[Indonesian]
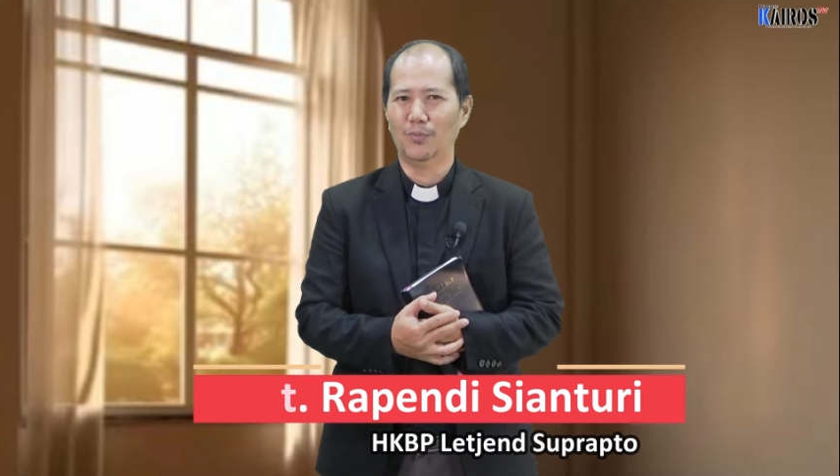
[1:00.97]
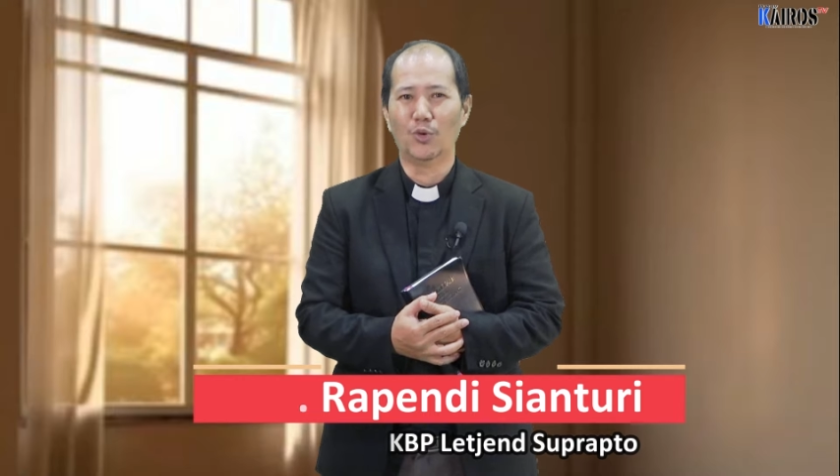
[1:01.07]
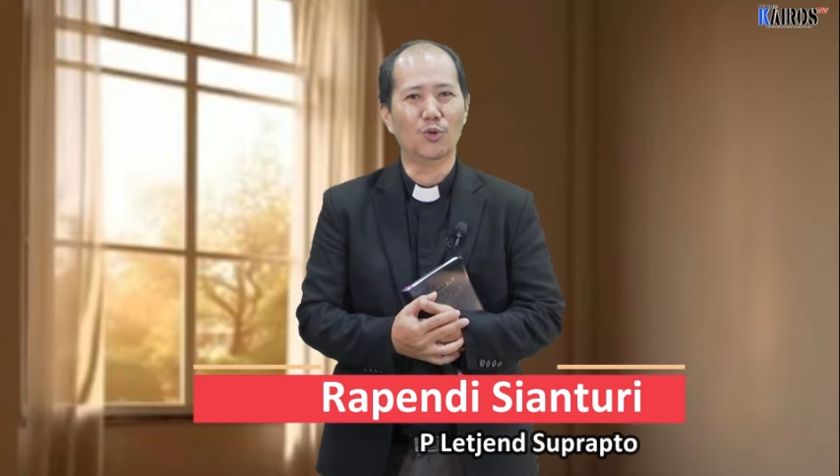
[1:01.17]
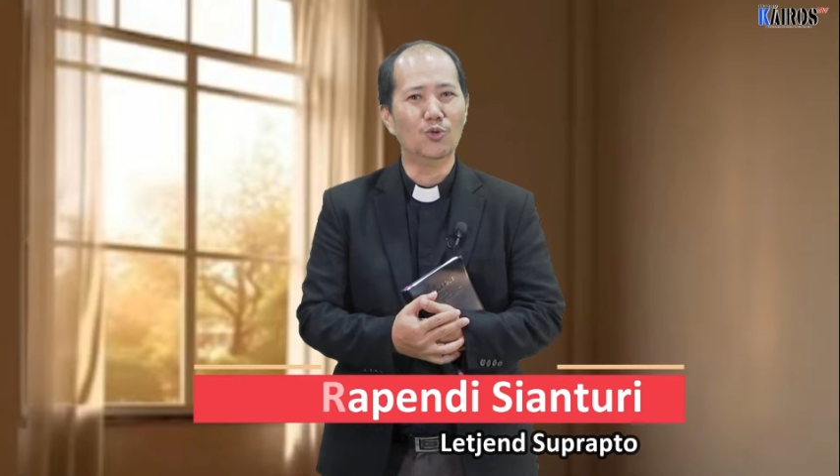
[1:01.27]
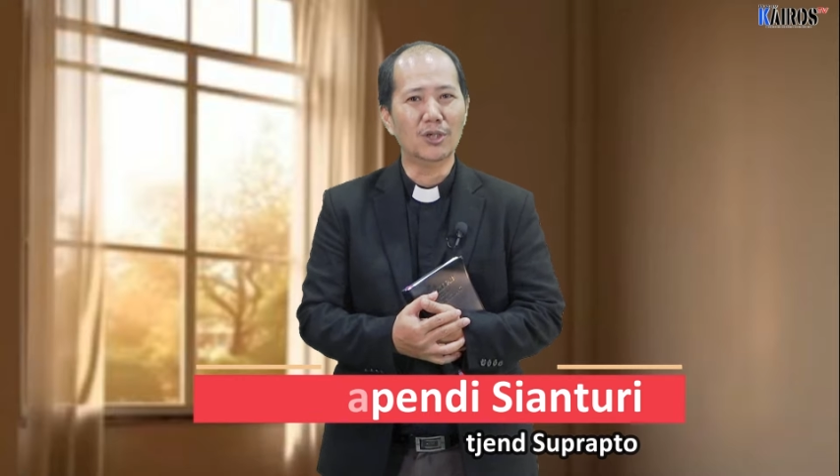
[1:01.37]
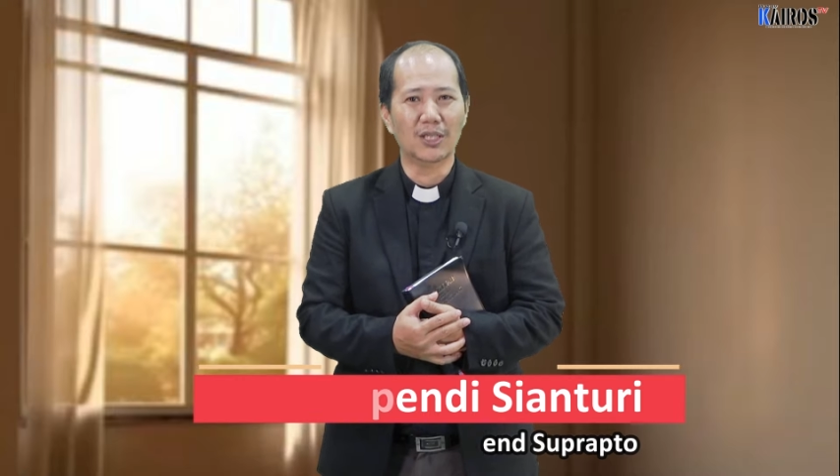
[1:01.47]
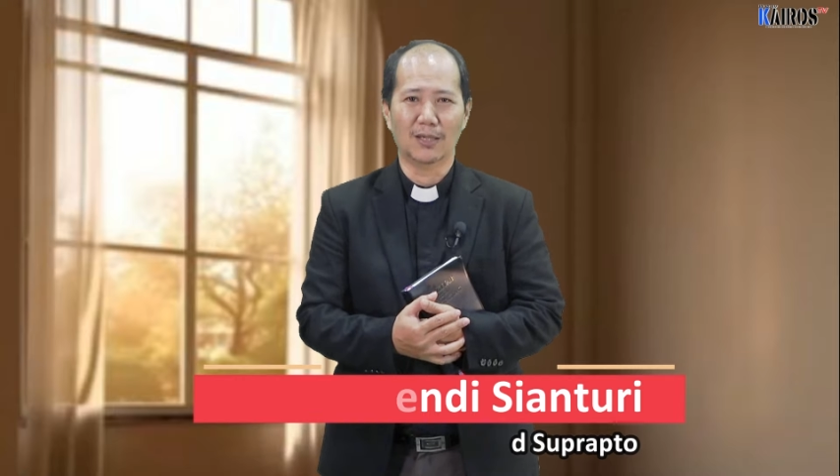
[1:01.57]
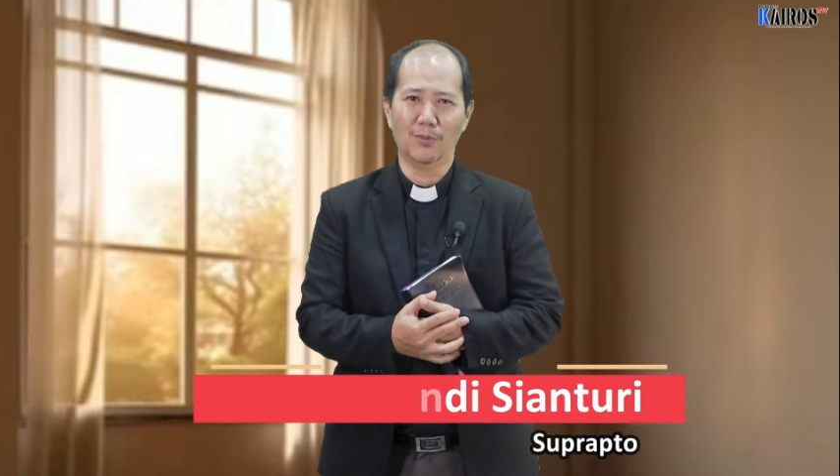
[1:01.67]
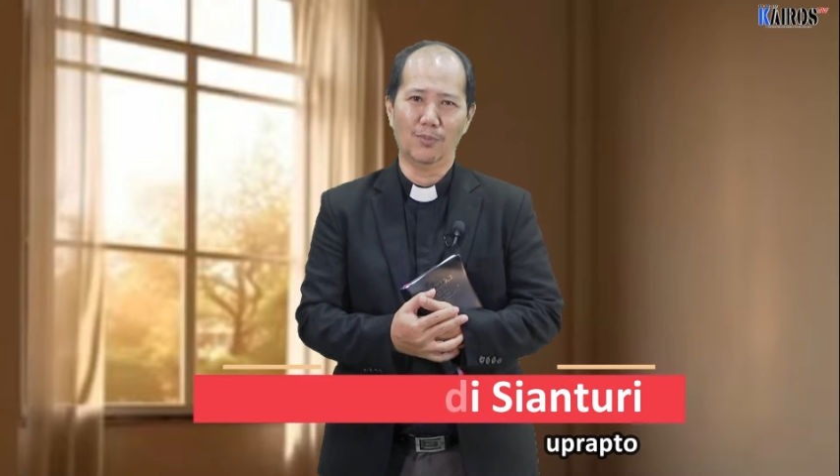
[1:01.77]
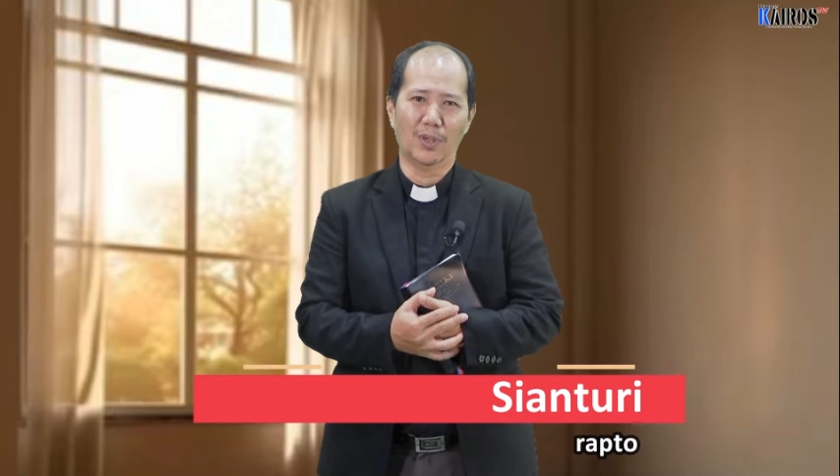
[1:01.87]
perlu
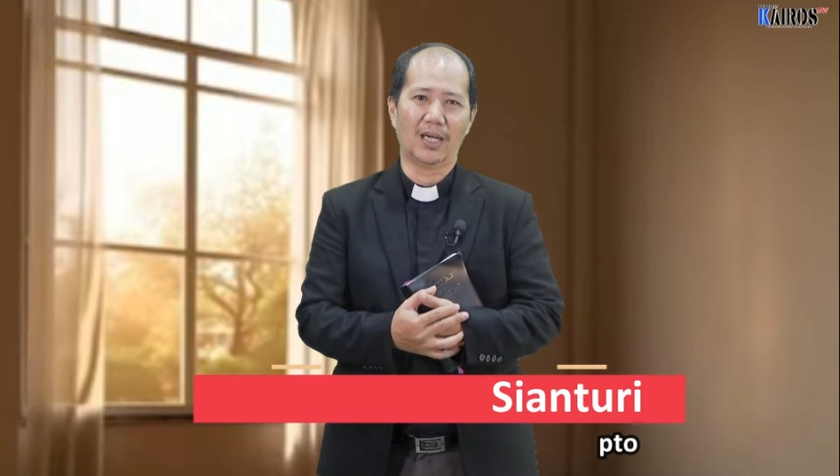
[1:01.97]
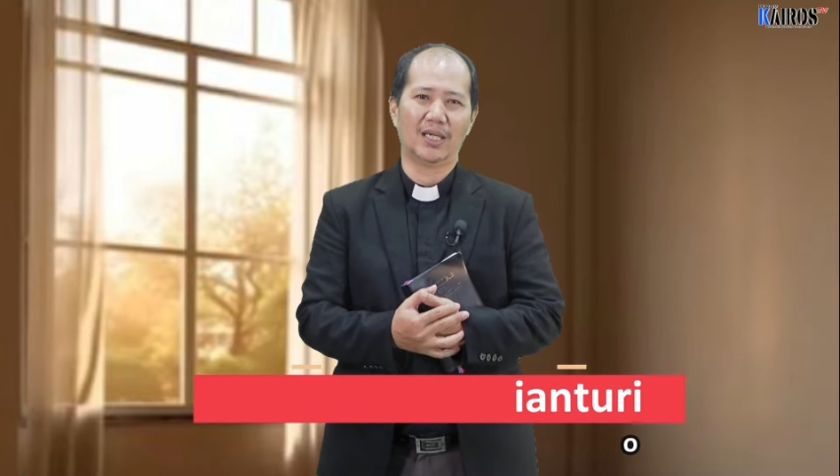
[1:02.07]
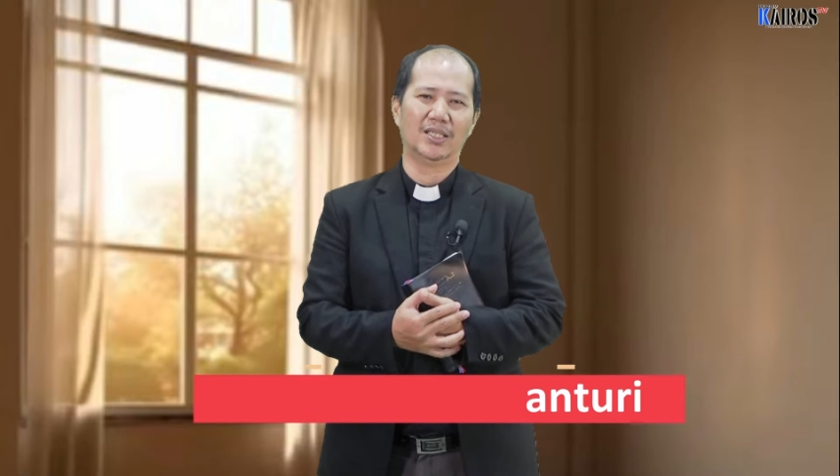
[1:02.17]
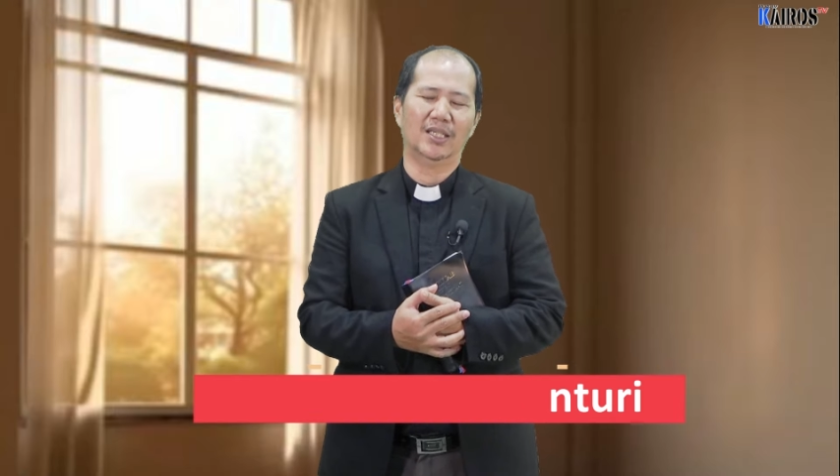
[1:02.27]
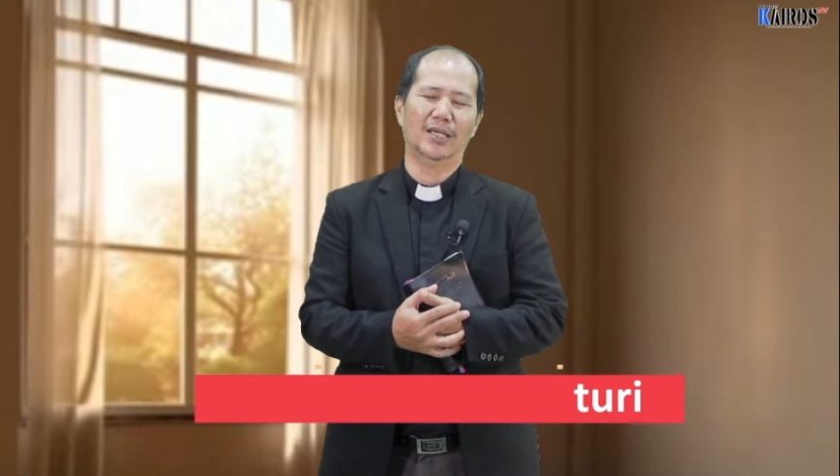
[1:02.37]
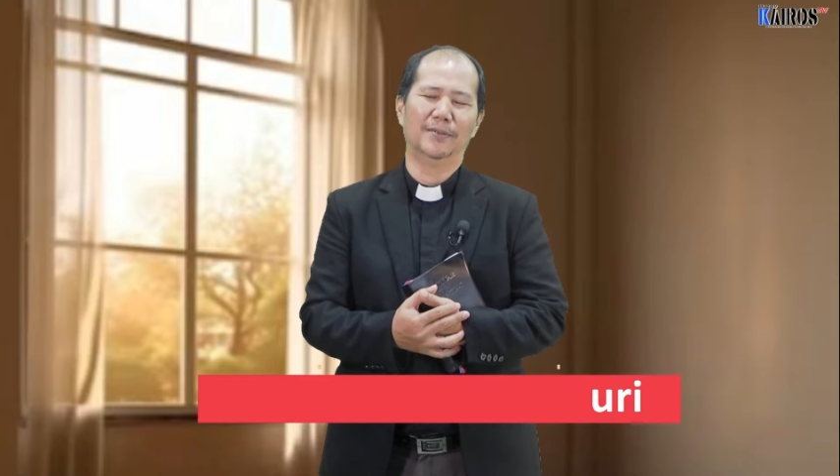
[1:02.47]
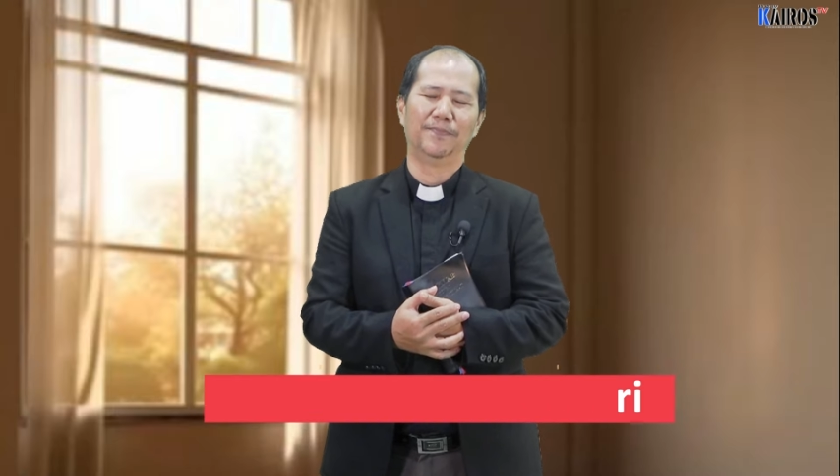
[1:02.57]
kita membalasnya